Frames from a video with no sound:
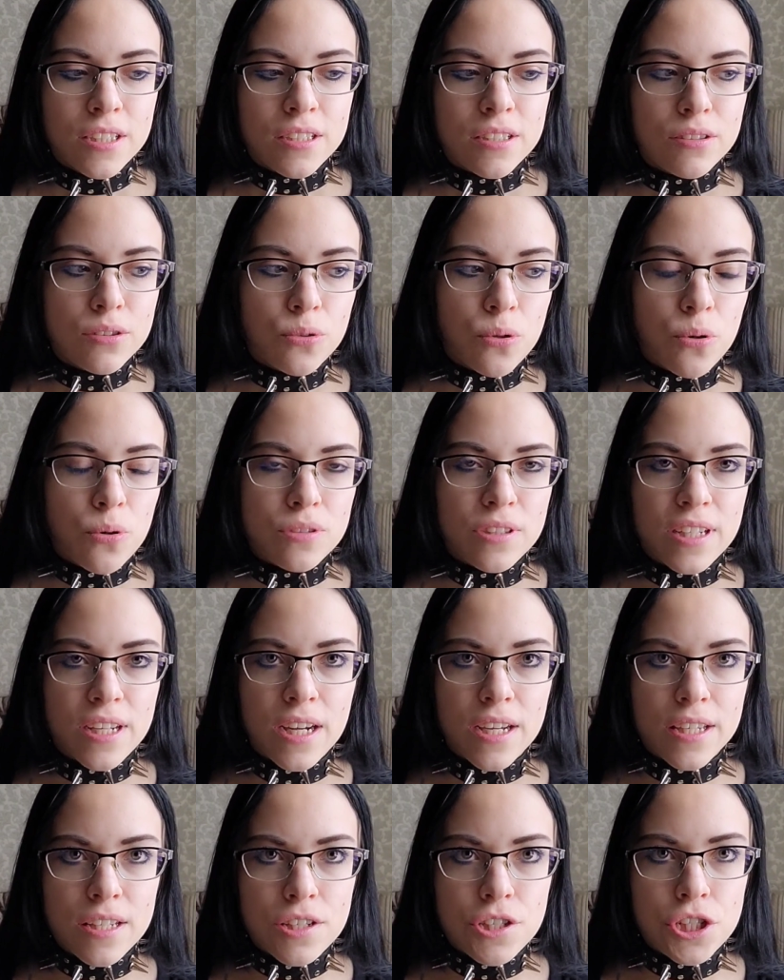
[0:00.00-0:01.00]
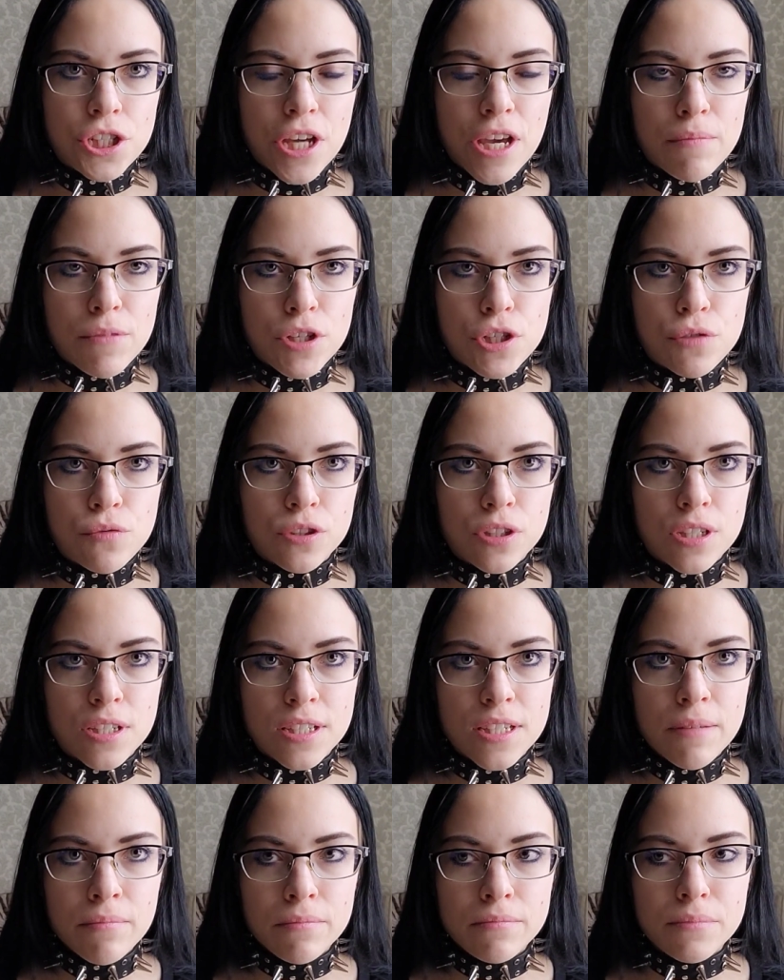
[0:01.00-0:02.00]
Но так как я с чаем ничего не
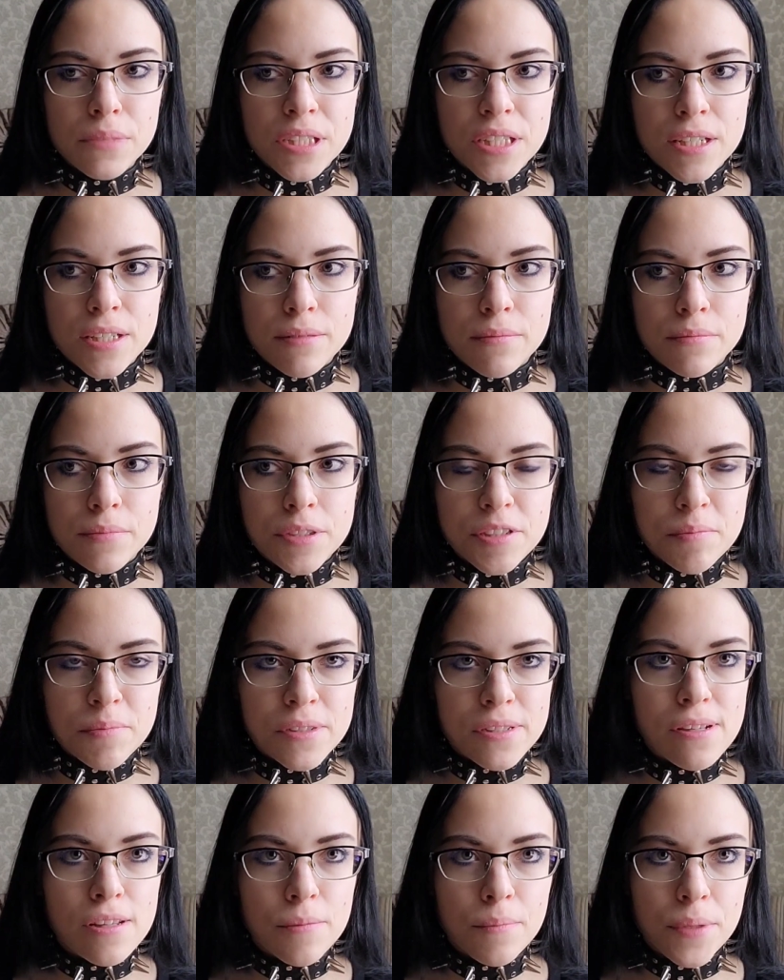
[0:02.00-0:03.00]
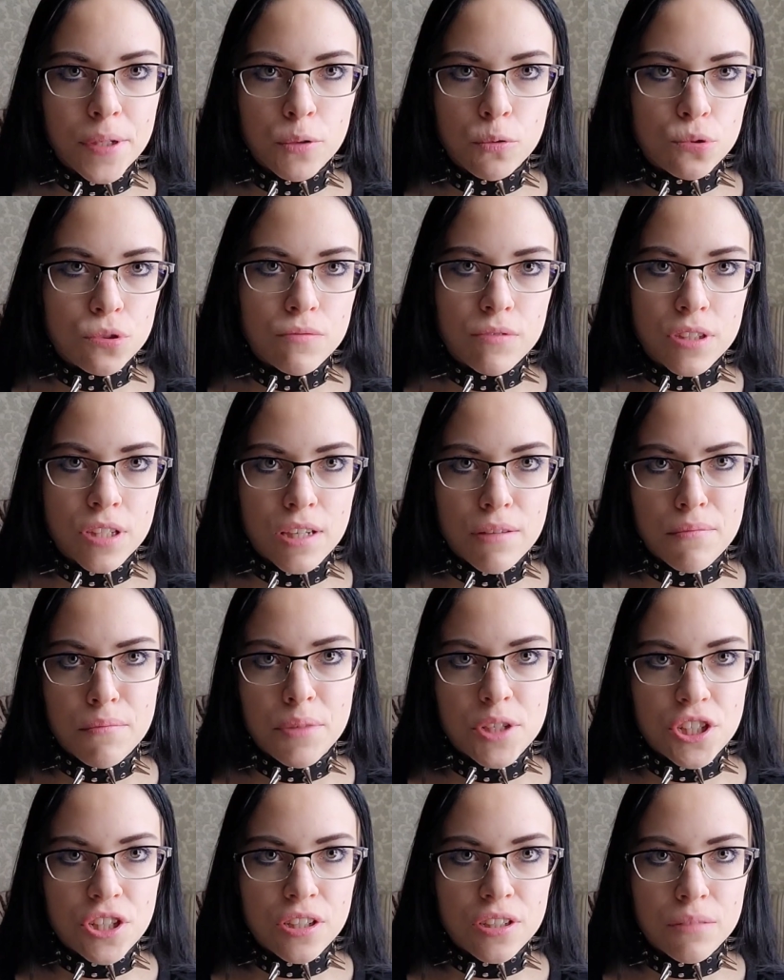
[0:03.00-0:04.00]
ем, мне бессмысленно перекусывать такими
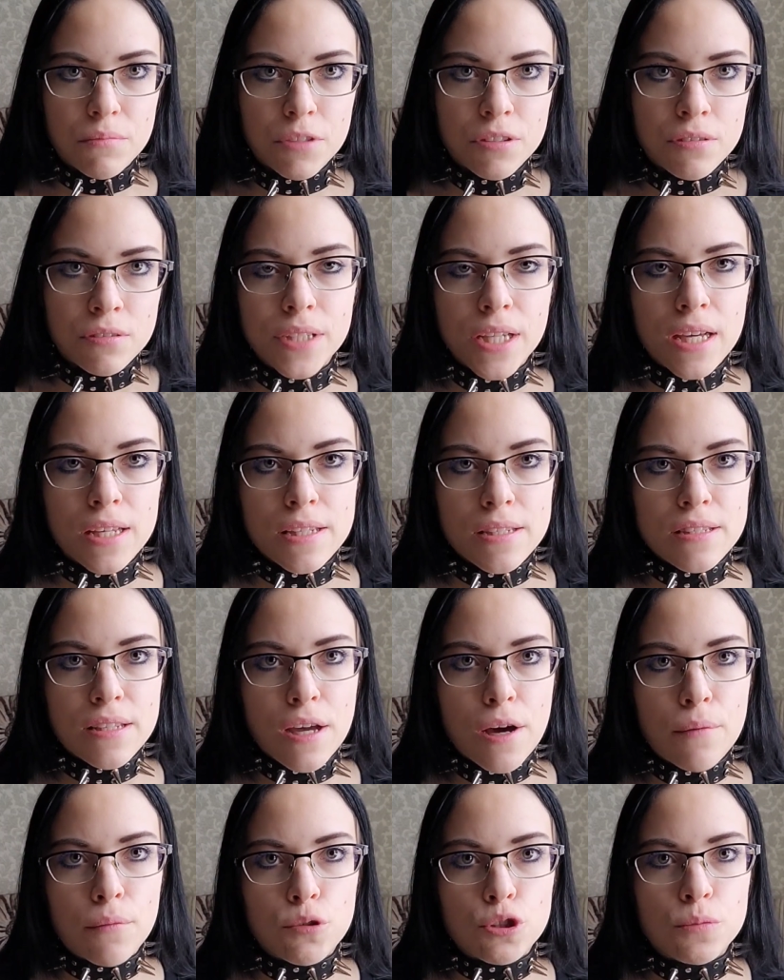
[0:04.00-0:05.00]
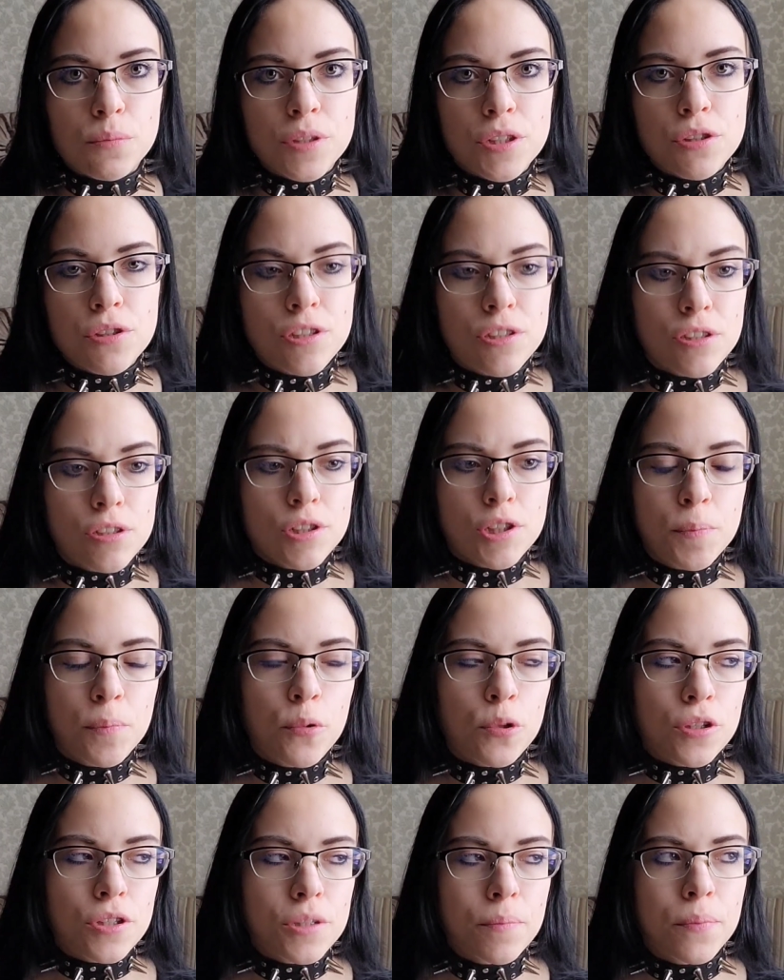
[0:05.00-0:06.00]
печеньками. Я не знаю, может быть,
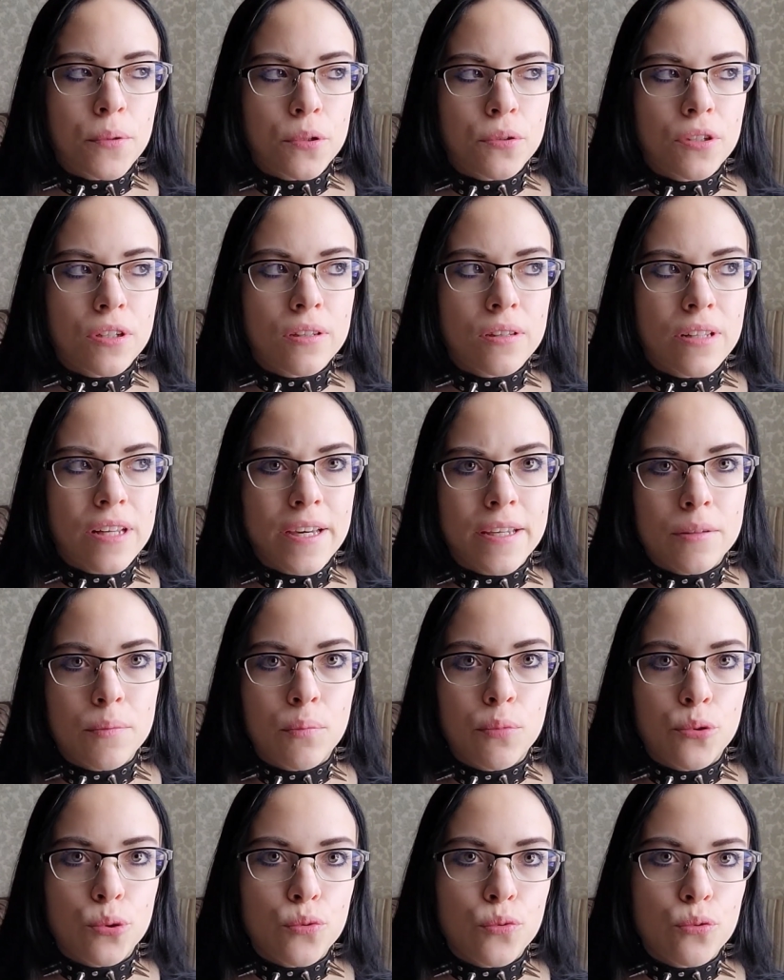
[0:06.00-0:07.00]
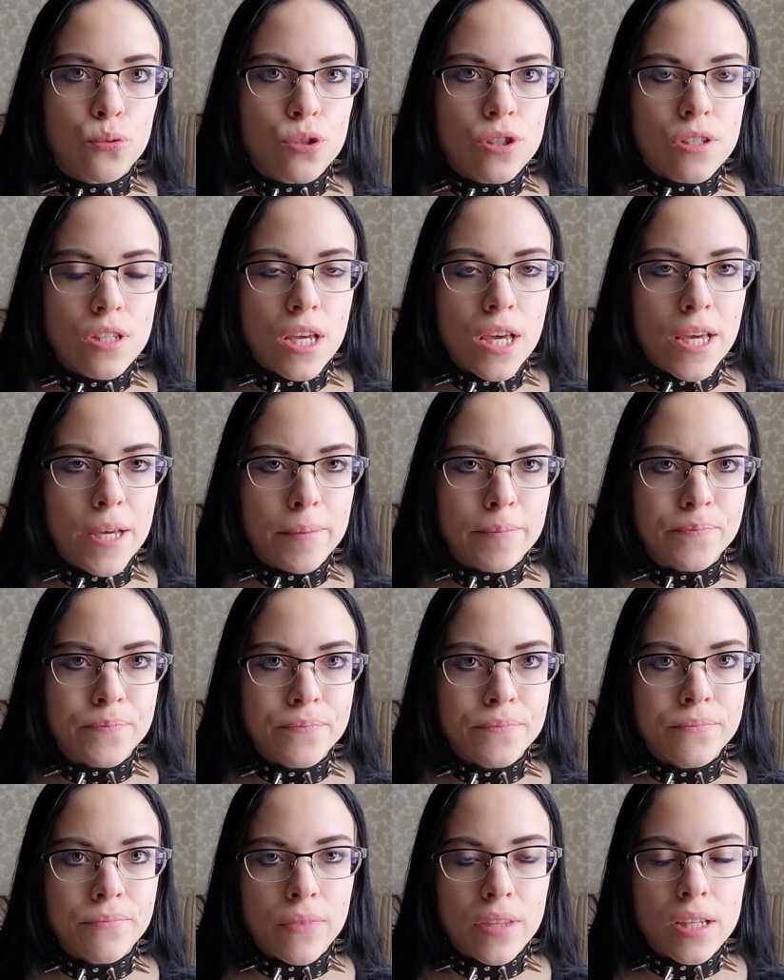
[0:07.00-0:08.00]
спорте Protein Light будут вкуснее.
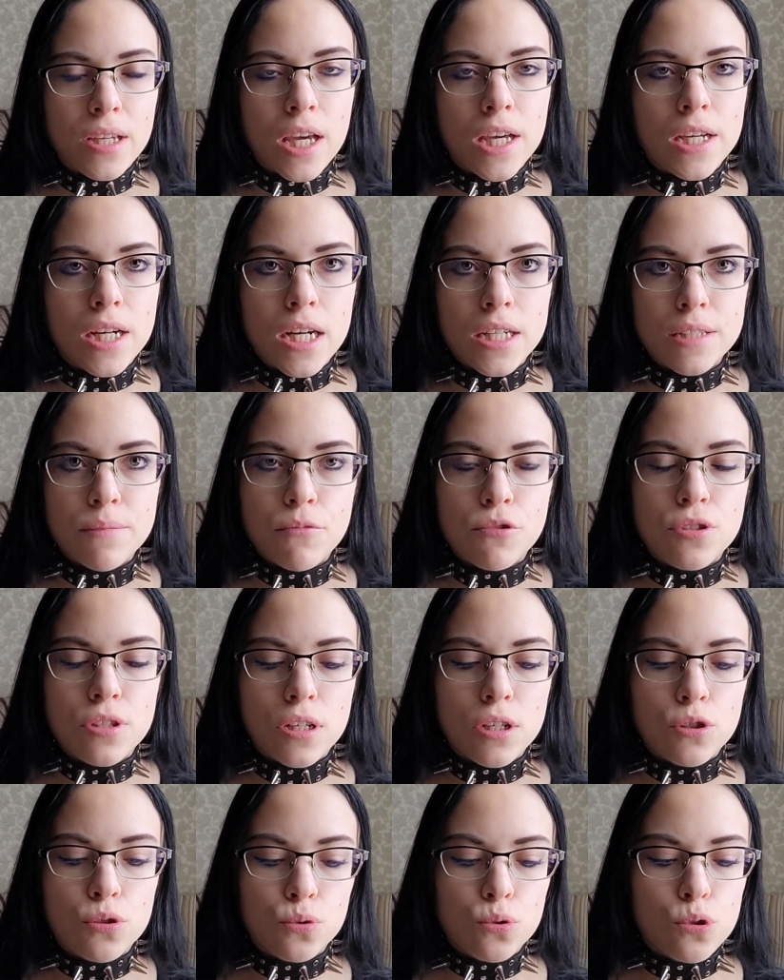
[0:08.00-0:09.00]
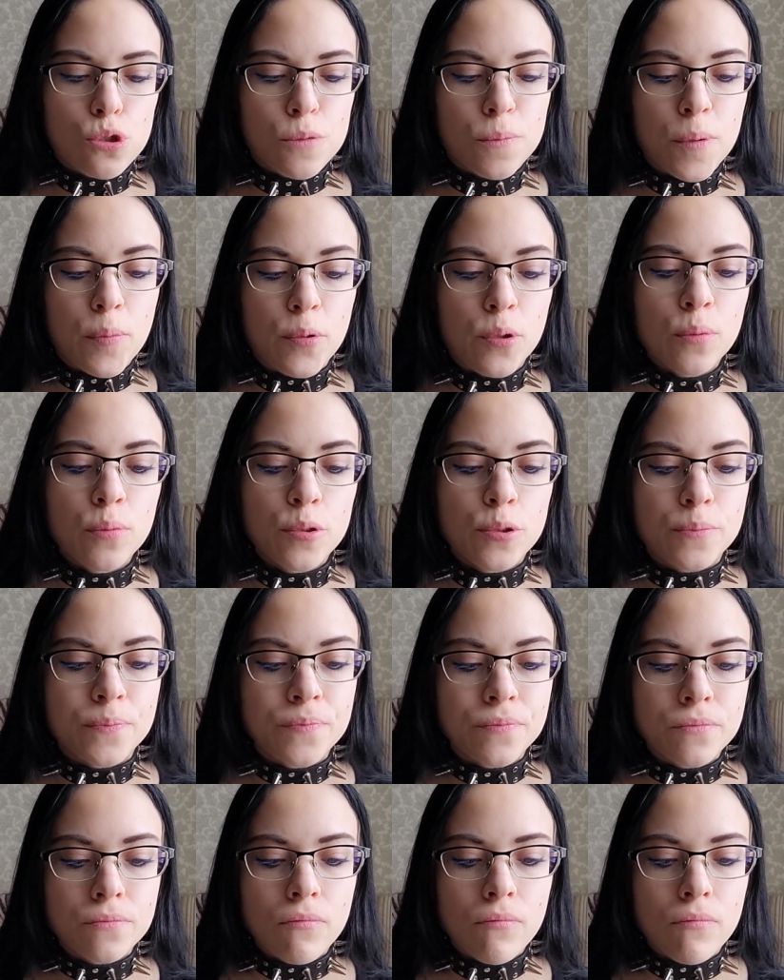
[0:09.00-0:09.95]
Я их как-нибудь закажу, тоже попробую.